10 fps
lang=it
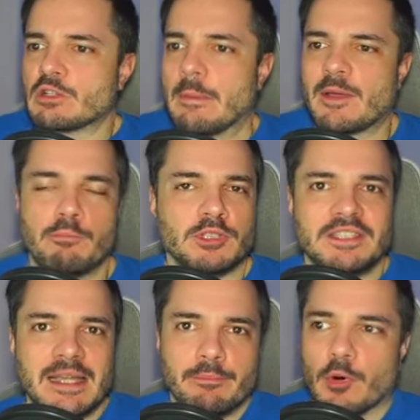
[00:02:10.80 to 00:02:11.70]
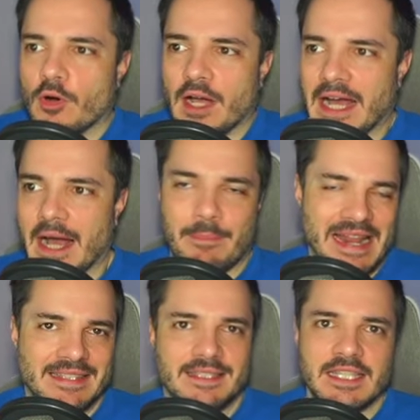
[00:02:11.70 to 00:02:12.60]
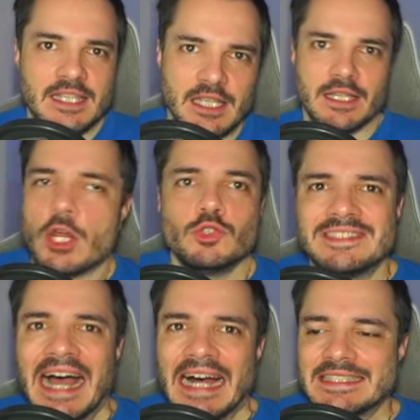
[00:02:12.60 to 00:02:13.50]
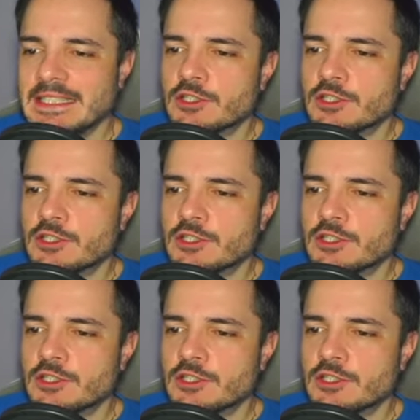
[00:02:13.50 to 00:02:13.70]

insomma, per un po' di tempo eh, a prezzi scontati,